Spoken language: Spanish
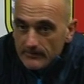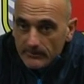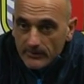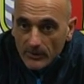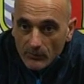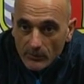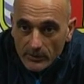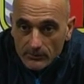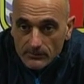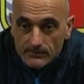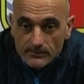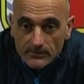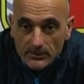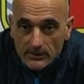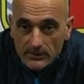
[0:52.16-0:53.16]
Pero bueno,
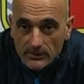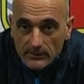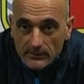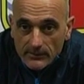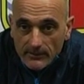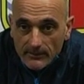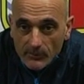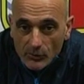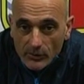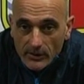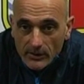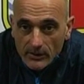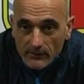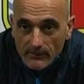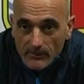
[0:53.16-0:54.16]
eh, sabemos
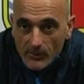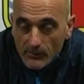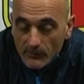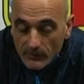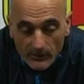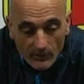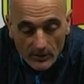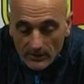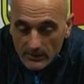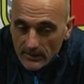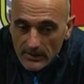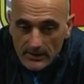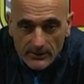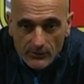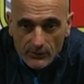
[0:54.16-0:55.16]
que vamos a sufrir durante
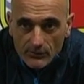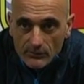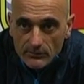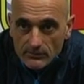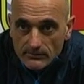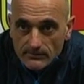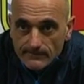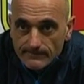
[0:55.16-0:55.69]
el año,